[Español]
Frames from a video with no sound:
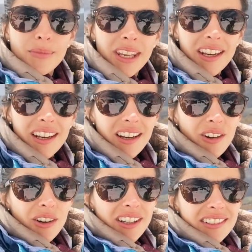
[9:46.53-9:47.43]
Miren
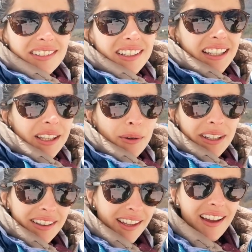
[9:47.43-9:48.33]
lo que es esta
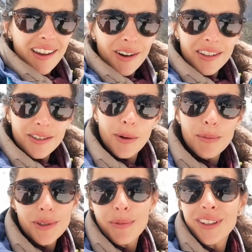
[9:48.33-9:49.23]
vista y ahora se lo
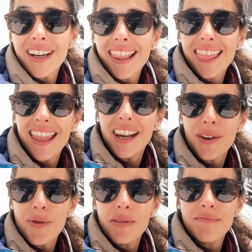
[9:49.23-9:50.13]
vamos a mostrar de
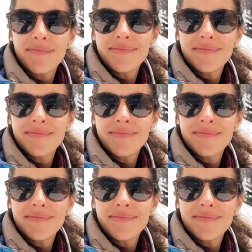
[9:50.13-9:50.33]
arriba.